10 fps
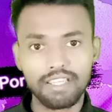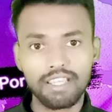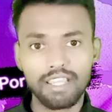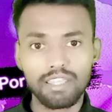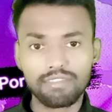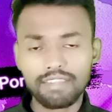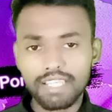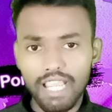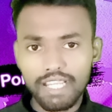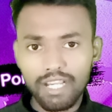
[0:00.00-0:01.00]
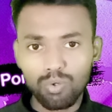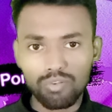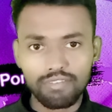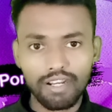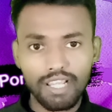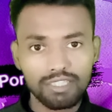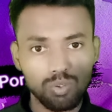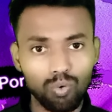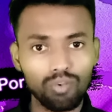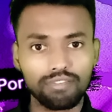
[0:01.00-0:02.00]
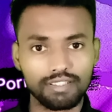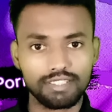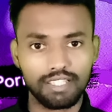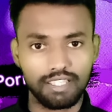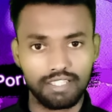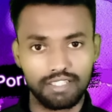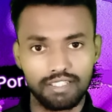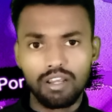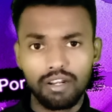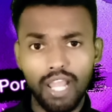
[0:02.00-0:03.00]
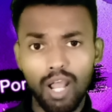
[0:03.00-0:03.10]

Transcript: चाहिए इससे क्या क्या नुकसान हो सकते हैं